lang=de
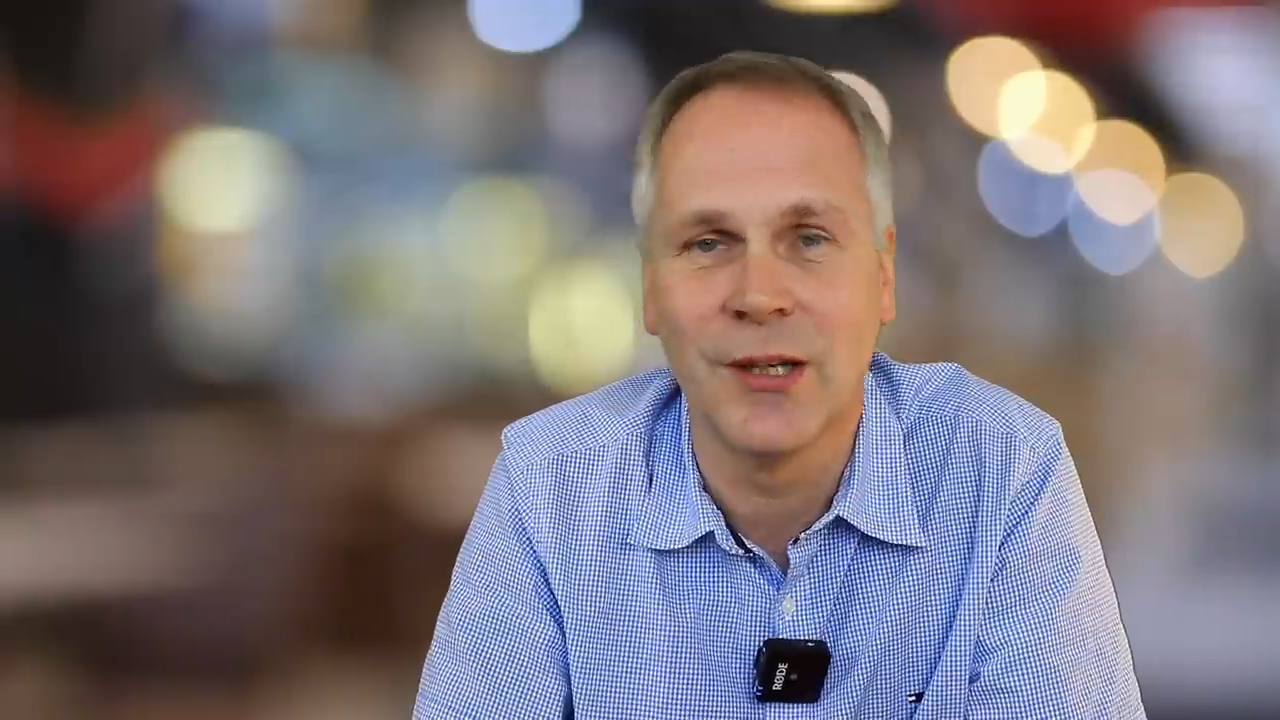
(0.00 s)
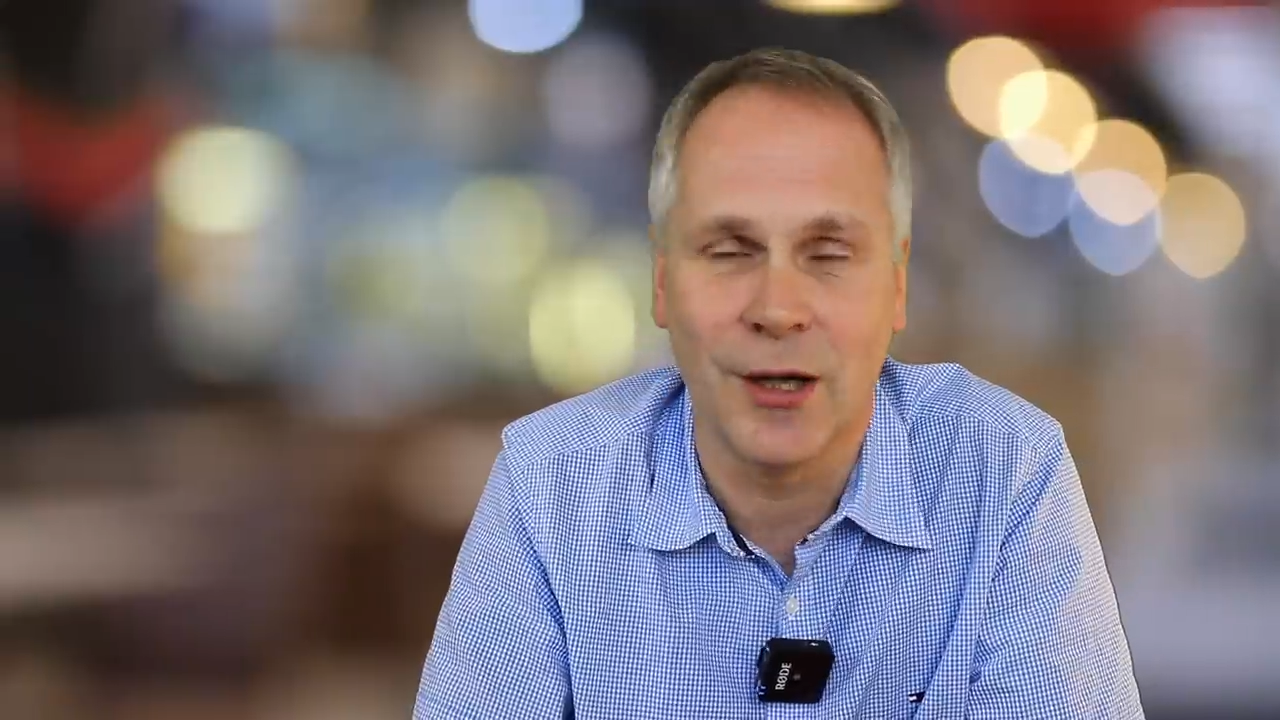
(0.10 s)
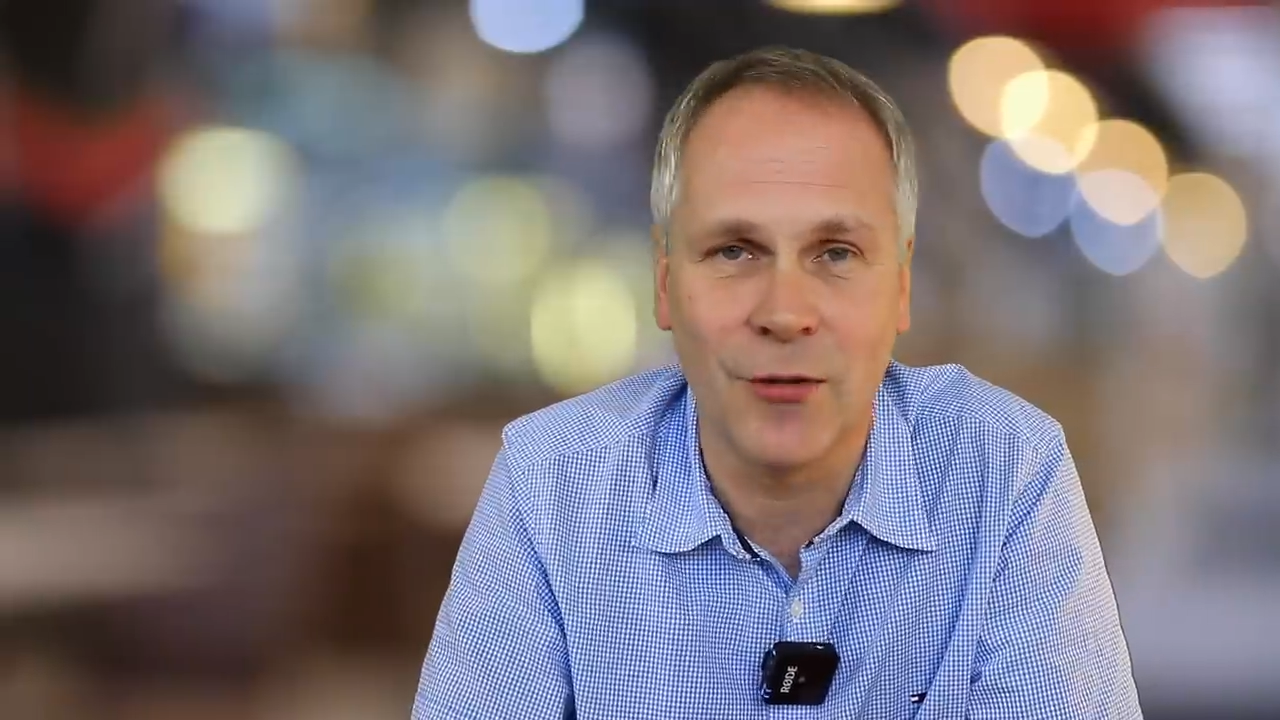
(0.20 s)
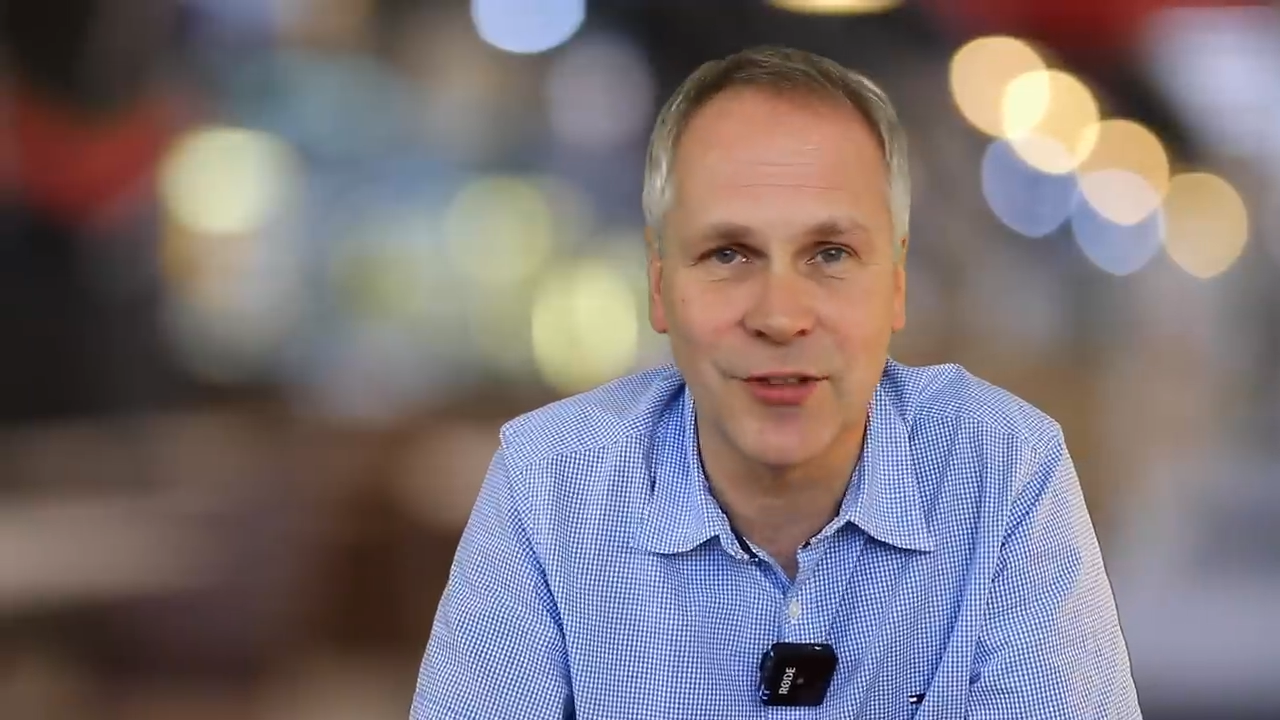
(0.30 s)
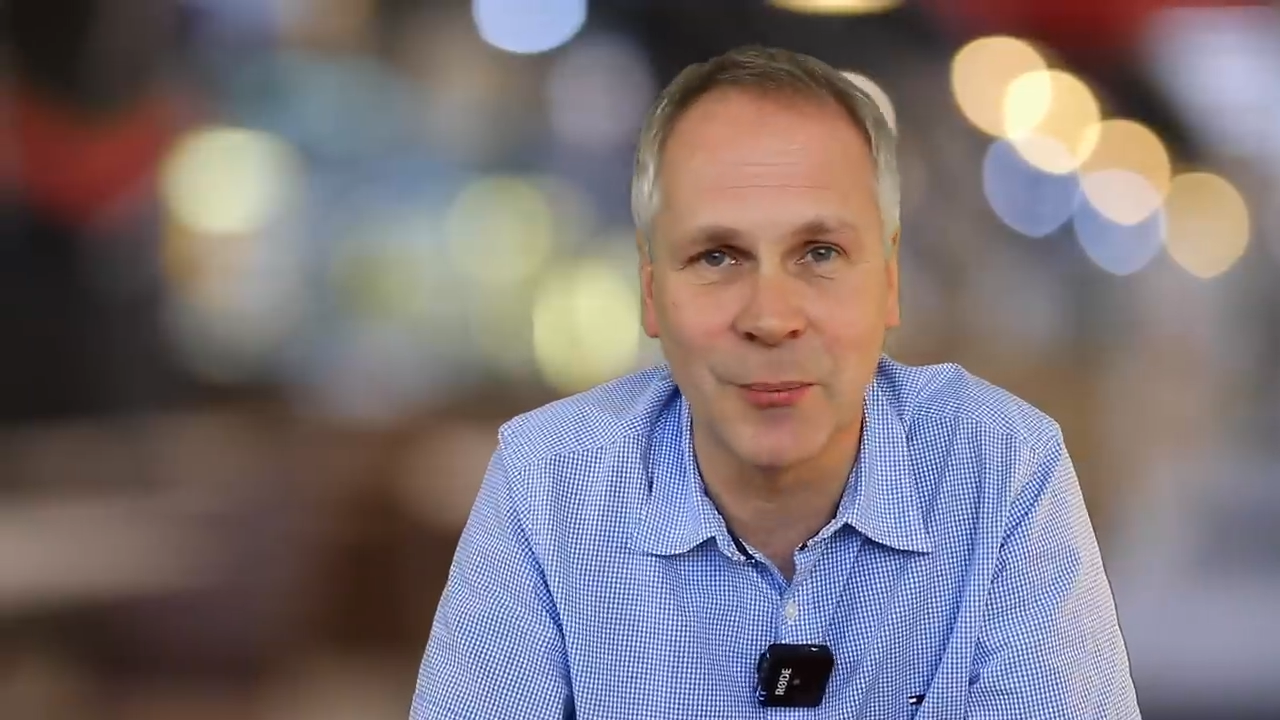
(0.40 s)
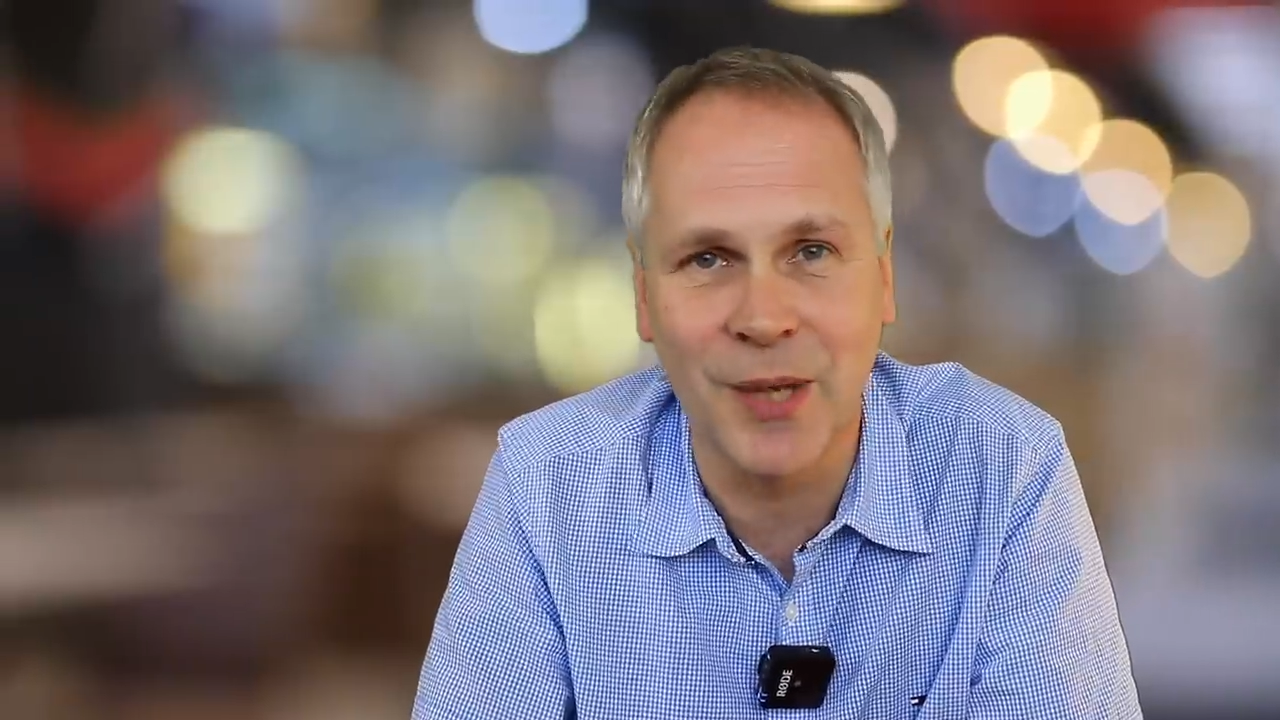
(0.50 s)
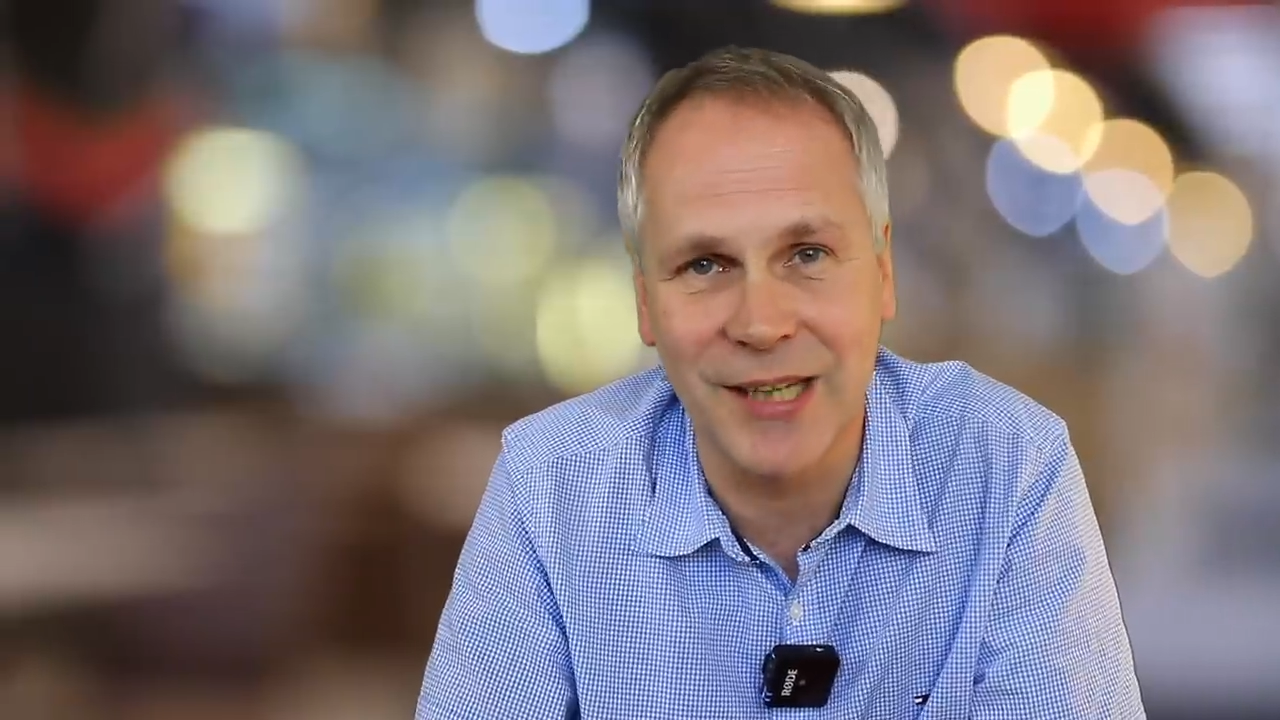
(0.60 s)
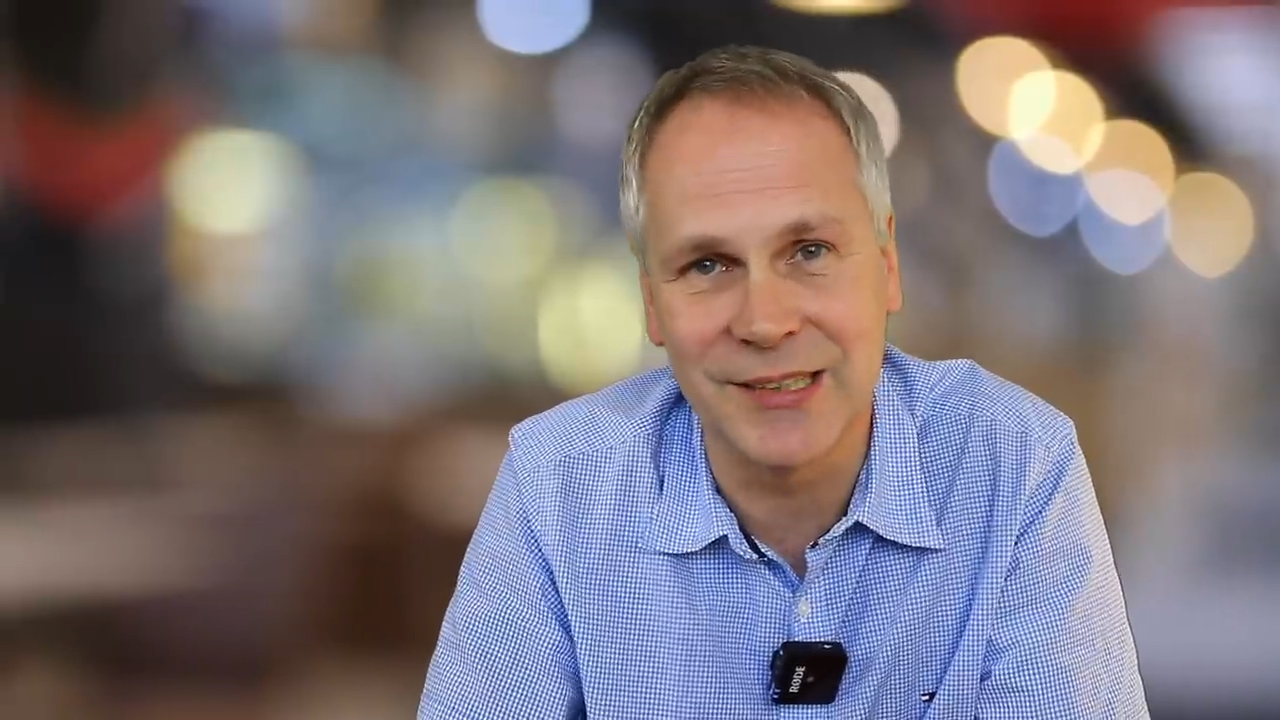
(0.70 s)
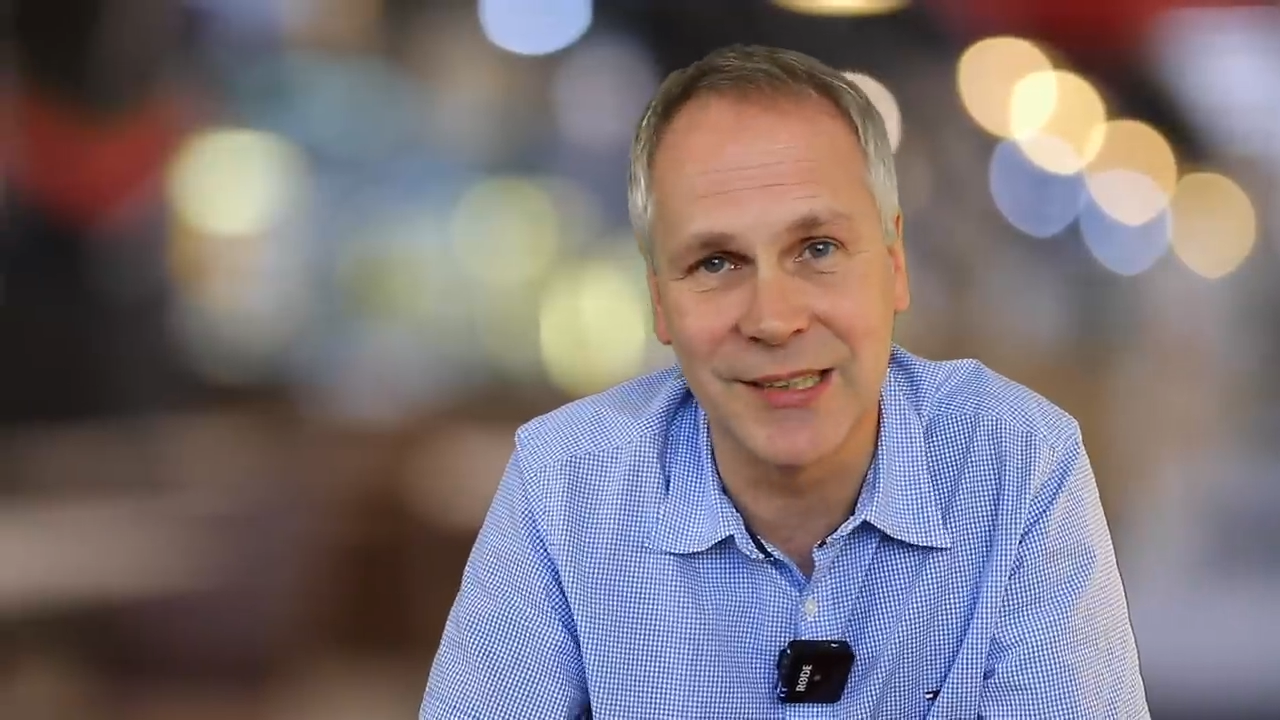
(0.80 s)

auf dem Markt